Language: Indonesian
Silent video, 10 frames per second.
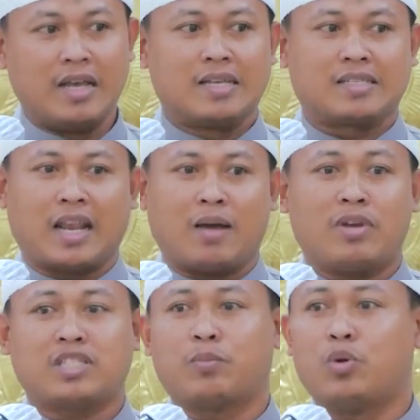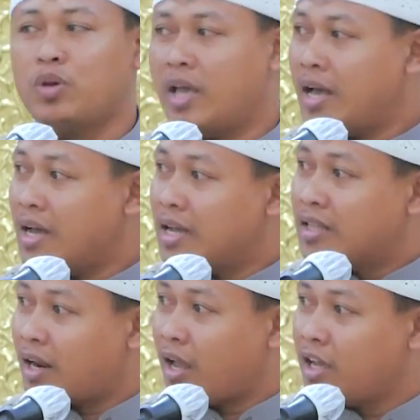selama 10 yang
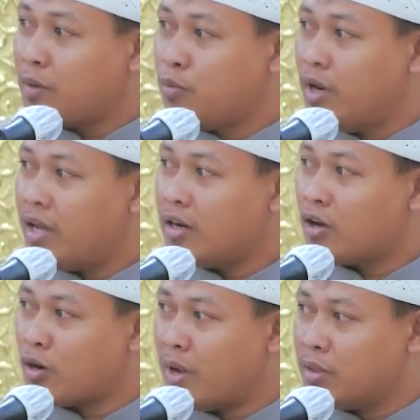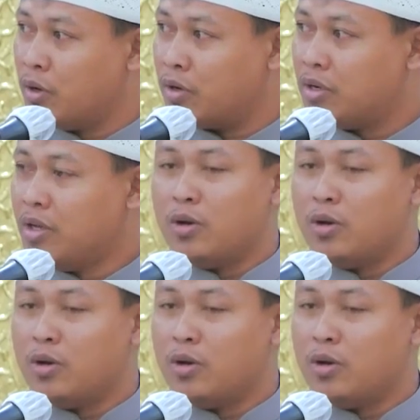terakhir bulan Ramadan.